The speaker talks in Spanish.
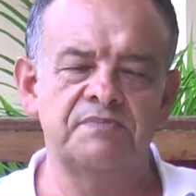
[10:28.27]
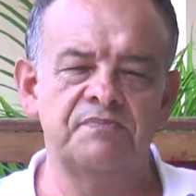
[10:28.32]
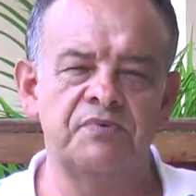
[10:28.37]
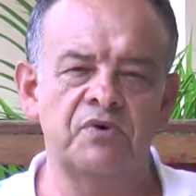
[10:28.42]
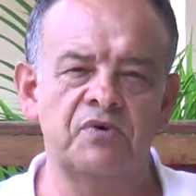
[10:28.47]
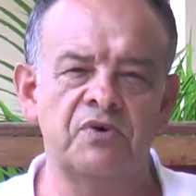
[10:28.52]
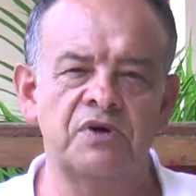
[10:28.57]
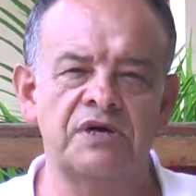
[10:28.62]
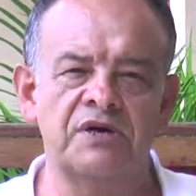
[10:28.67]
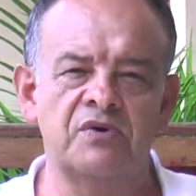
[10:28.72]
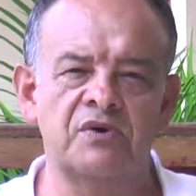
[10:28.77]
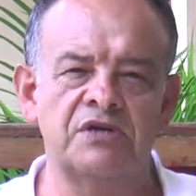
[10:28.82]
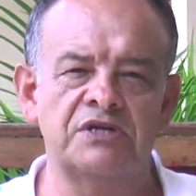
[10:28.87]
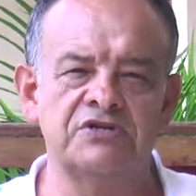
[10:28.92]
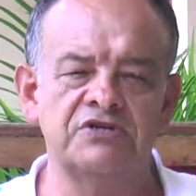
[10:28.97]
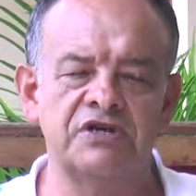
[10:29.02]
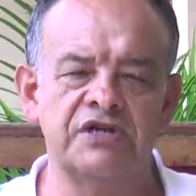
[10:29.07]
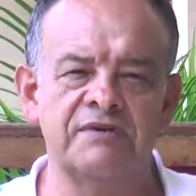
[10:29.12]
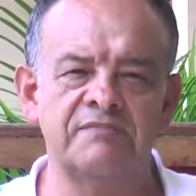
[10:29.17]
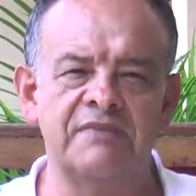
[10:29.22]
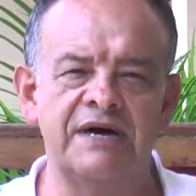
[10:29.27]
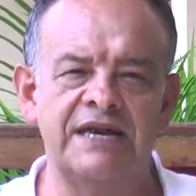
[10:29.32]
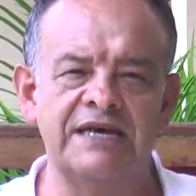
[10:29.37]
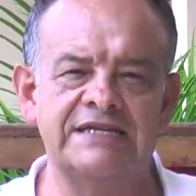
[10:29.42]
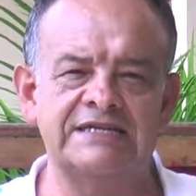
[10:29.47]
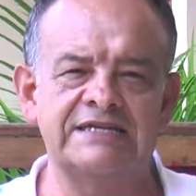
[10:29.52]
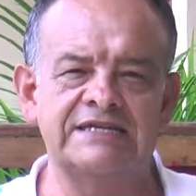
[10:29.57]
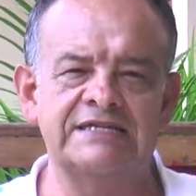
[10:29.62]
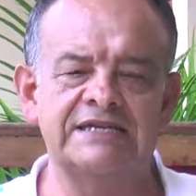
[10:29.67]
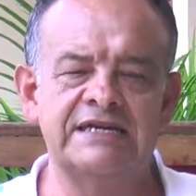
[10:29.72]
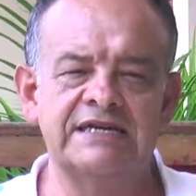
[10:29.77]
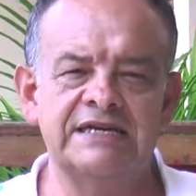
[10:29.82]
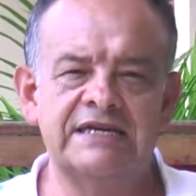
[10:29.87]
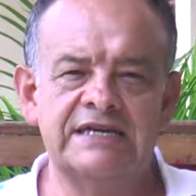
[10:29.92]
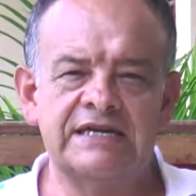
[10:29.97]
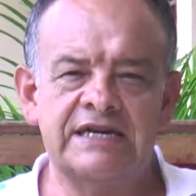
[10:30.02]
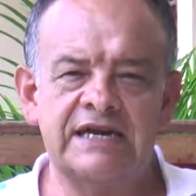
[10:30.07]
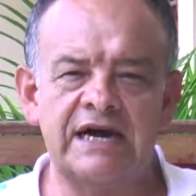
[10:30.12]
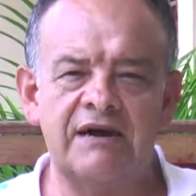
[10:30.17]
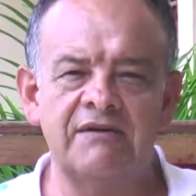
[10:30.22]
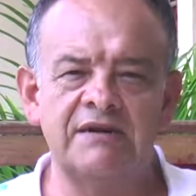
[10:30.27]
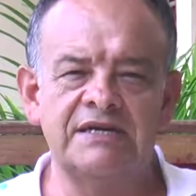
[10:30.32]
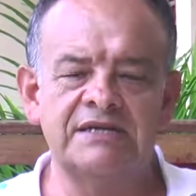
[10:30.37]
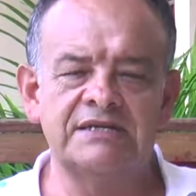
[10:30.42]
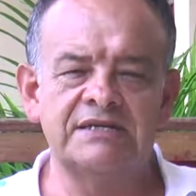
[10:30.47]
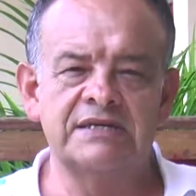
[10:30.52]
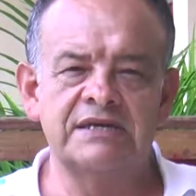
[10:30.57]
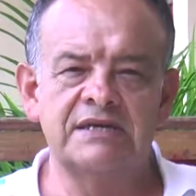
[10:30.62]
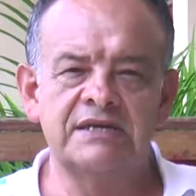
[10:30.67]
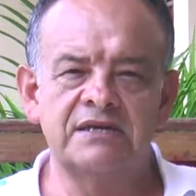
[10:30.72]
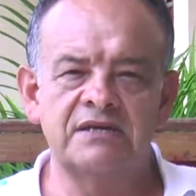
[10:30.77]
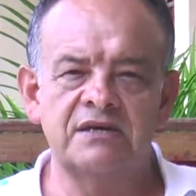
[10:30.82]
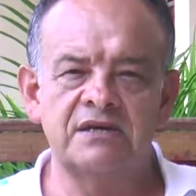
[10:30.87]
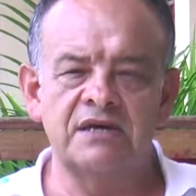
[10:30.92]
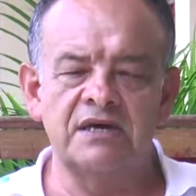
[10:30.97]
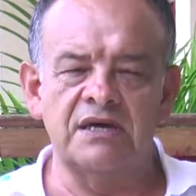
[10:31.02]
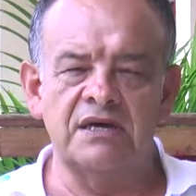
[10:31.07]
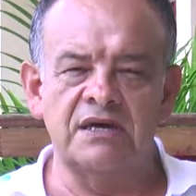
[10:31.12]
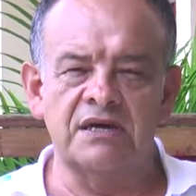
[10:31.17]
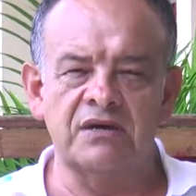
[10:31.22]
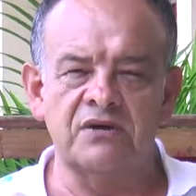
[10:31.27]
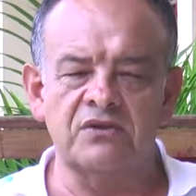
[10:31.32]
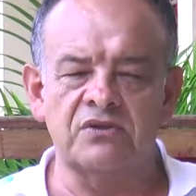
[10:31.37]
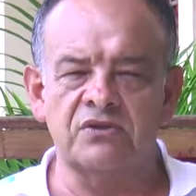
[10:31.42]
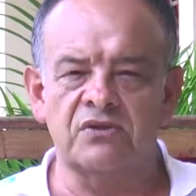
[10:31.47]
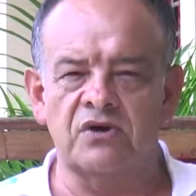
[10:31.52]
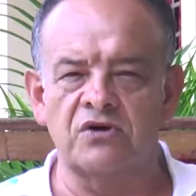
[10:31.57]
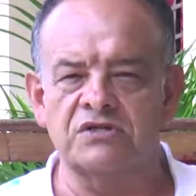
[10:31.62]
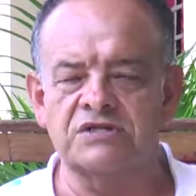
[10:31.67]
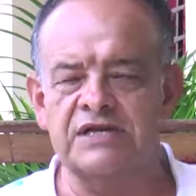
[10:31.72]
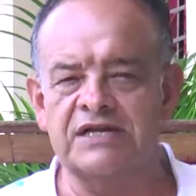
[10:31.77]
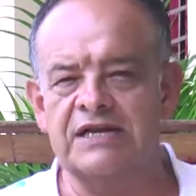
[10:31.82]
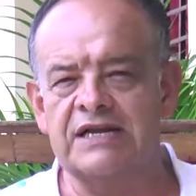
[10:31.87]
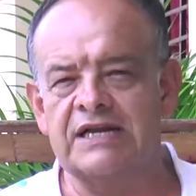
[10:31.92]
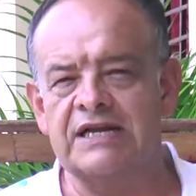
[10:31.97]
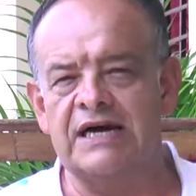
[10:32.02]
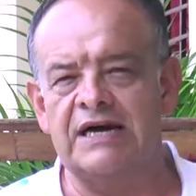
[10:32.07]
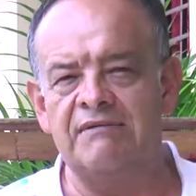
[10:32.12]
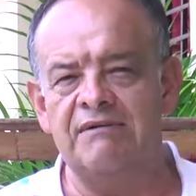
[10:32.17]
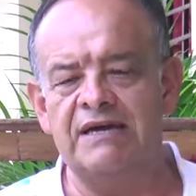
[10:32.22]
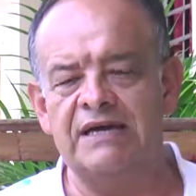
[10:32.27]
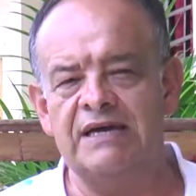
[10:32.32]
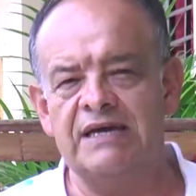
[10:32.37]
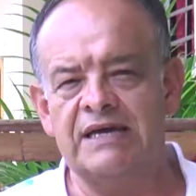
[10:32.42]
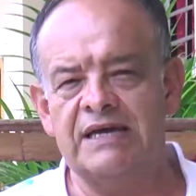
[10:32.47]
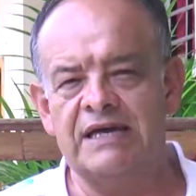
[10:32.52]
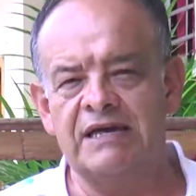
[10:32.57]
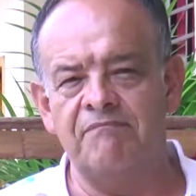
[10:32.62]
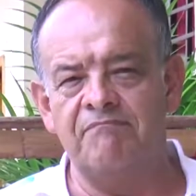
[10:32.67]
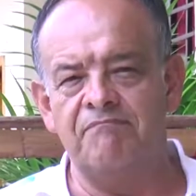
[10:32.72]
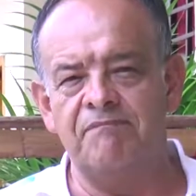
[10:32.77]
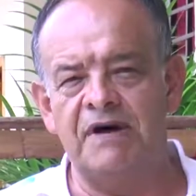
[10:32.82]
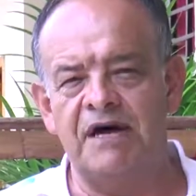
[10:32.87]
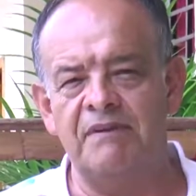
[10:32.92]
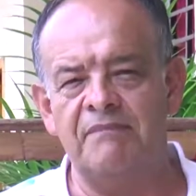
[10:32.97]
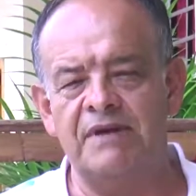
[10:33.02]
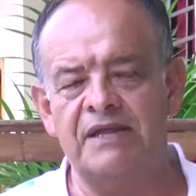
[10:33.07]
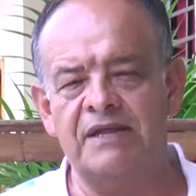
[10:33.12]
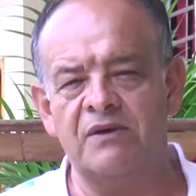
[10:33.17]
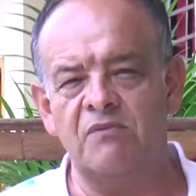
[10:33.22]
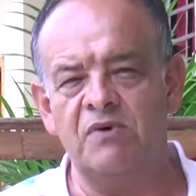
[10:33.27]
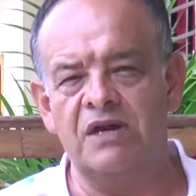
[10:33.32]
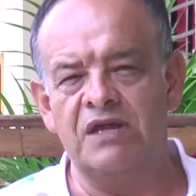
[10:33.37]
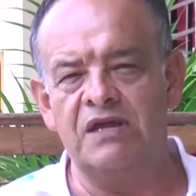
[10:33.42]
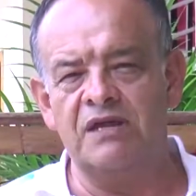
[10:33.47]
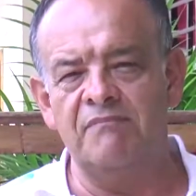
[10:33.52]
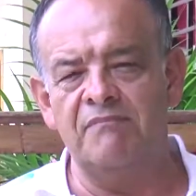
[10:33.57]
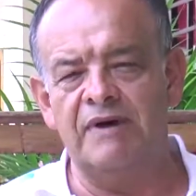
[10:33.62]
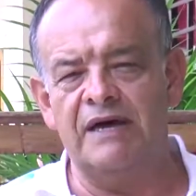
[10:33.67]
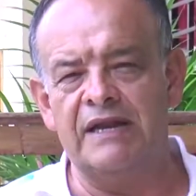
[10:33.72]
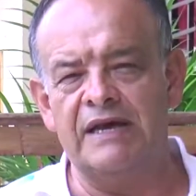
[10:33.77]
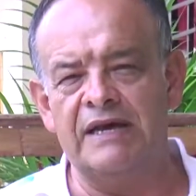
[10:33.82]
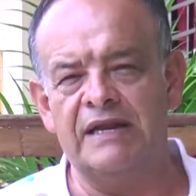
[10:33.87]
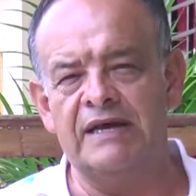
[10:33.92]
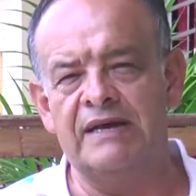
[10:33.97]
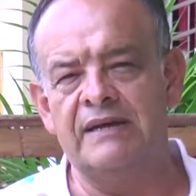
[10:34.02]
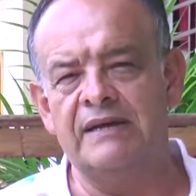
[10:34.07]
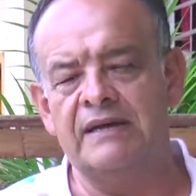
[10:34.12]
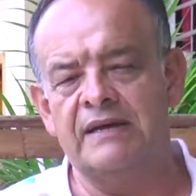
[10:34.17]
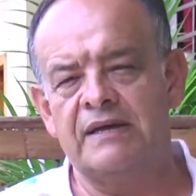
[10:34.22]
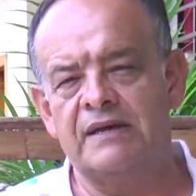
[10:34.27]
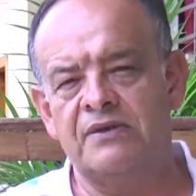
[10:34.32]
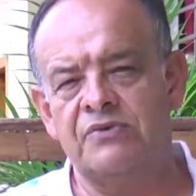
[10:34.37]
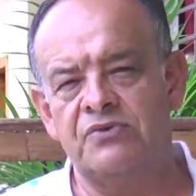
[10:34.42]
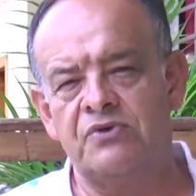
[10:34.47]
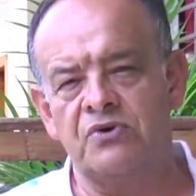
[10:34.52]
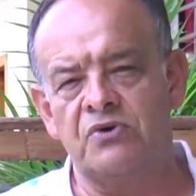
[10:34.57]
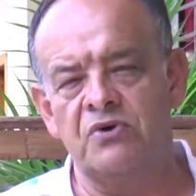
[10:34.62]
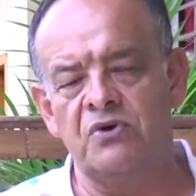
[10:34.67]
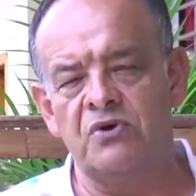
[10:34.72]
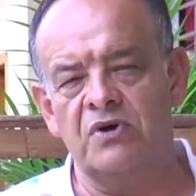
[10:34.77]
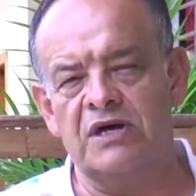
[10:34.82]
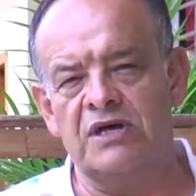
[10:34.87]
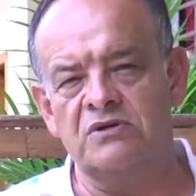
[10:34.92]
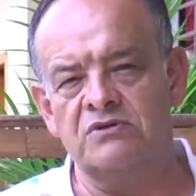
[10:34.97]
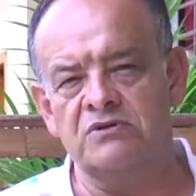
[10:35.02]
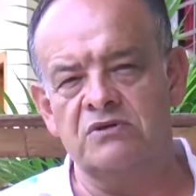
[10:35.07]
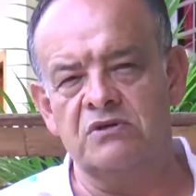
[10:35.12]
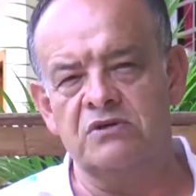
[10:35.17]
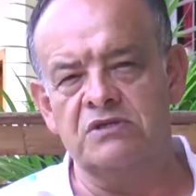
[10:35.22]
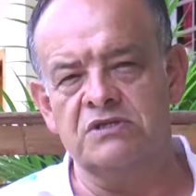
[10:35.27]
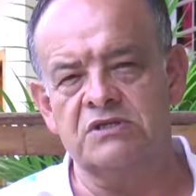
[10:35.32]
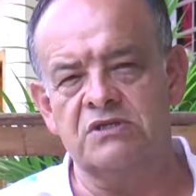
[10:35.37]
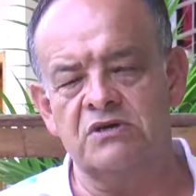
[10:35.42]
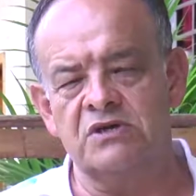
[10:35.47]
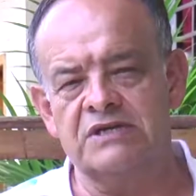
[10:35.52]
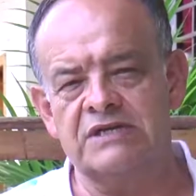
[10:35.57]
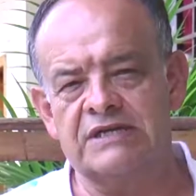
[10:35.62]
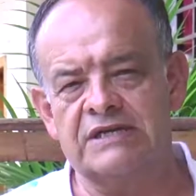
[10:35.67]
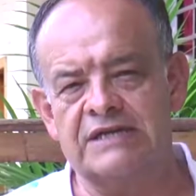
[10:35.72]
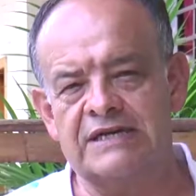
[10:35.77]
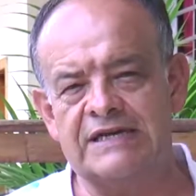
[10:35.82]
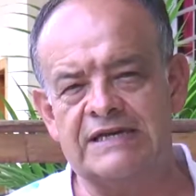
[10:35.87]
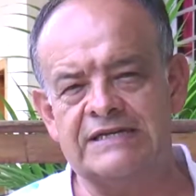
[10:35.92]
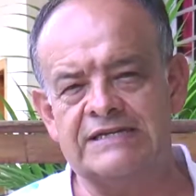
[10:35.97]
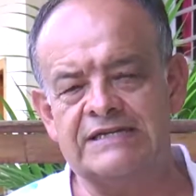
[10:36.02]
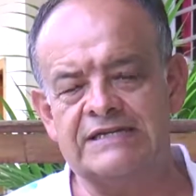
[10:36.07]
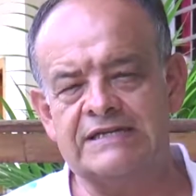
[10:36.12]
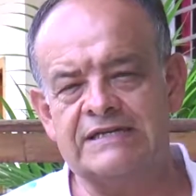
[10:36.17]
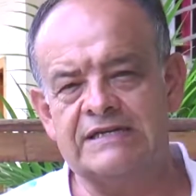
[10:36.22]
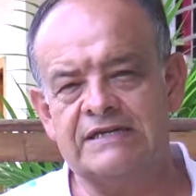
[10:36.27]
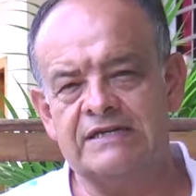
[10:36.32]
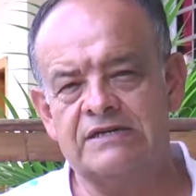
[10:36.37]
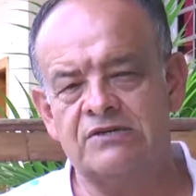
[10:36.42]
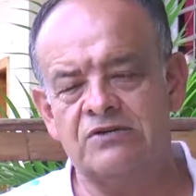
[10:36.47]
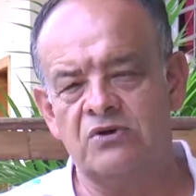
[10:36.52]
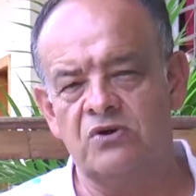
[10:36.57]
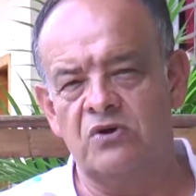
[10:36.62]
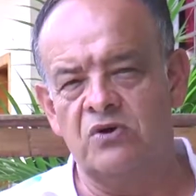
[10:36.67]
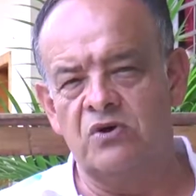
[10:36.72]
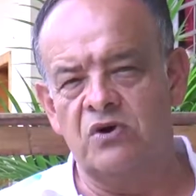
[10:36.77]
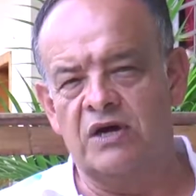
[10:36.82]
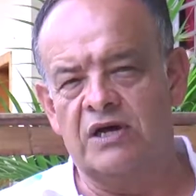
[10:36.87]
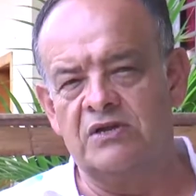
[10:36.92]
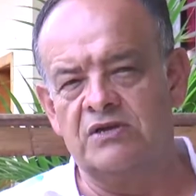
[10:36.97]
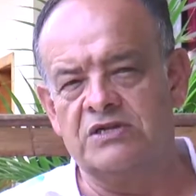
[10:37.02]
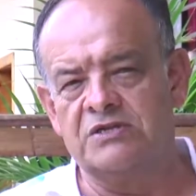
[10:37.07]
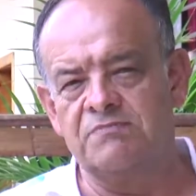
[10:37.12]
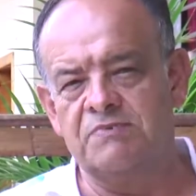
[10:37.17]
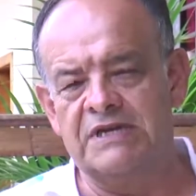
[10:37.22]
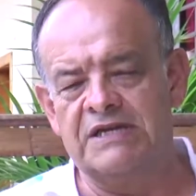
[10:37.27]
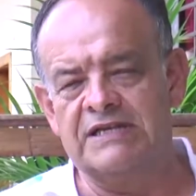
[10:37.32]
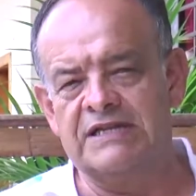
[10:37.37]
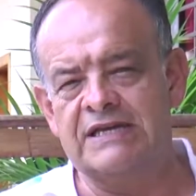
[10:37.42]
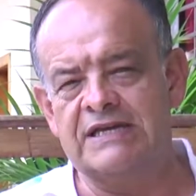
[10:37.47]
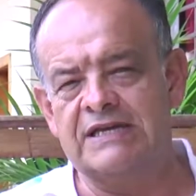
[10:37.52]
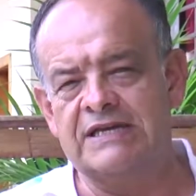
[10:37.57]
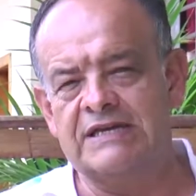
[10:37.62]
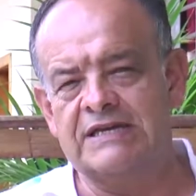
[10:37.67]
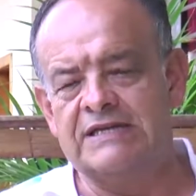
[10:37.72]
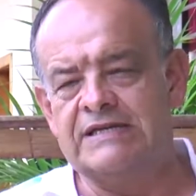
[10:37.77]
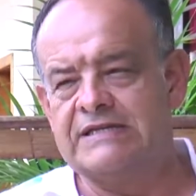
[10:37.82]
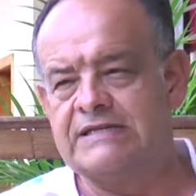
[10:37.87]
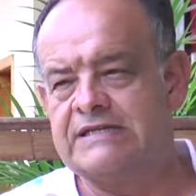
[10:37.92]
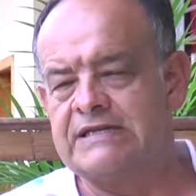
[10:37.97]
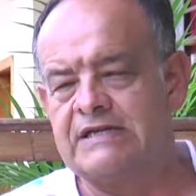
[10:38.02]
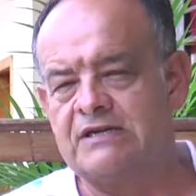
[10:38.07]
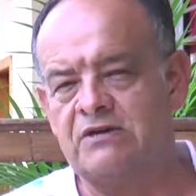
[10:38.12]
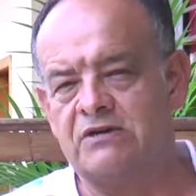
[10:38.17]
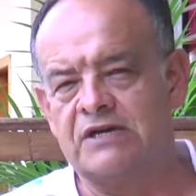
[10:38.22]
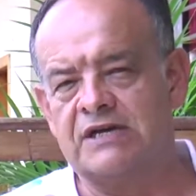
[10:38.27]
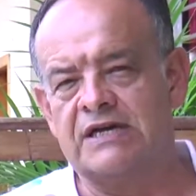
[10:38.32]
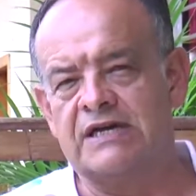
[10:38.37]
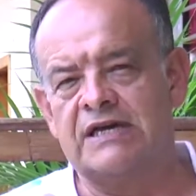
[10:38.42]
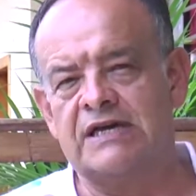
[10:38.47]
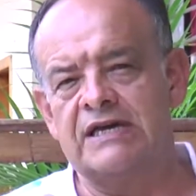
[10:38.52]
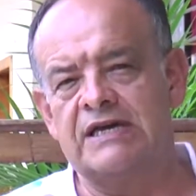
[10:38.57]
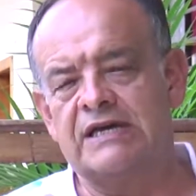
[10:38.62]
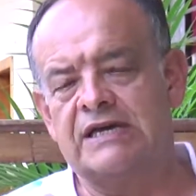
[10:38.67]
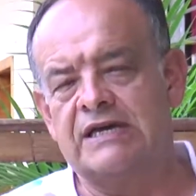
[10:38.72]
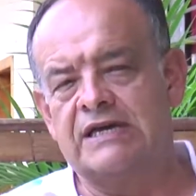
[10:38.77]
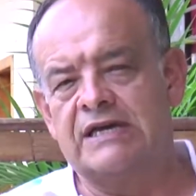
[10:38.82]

poco de conexiones mal hechas, cables eh, trozan el cable, empalman de cualquier manera, no colocan los conectores que es, no colocan el splitter, sino que